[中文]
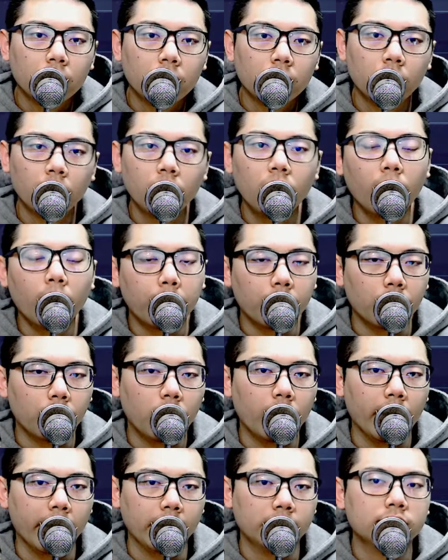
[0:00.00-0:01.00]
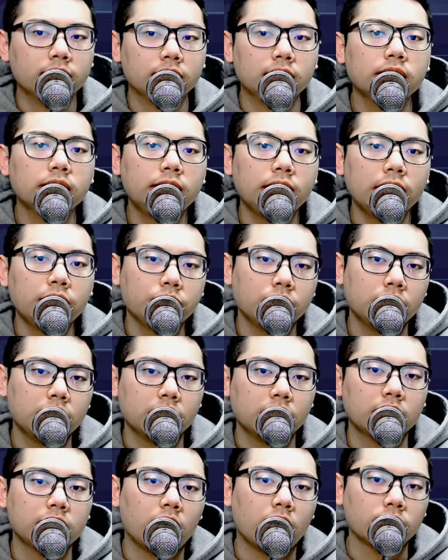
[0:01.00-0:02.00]
如果不会，只是地区
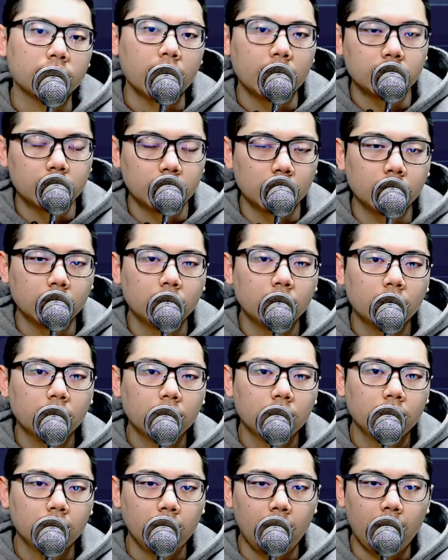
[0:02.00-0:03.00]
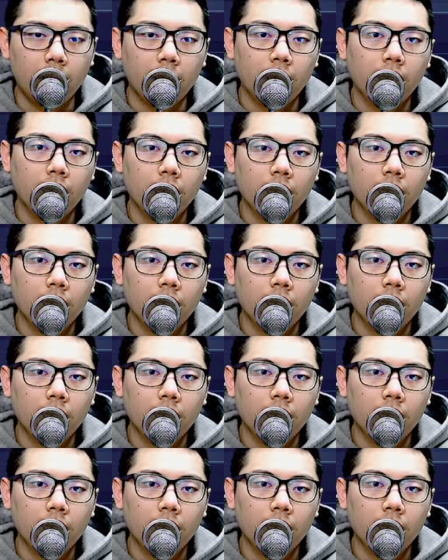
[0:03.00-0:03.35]
型的小战争，那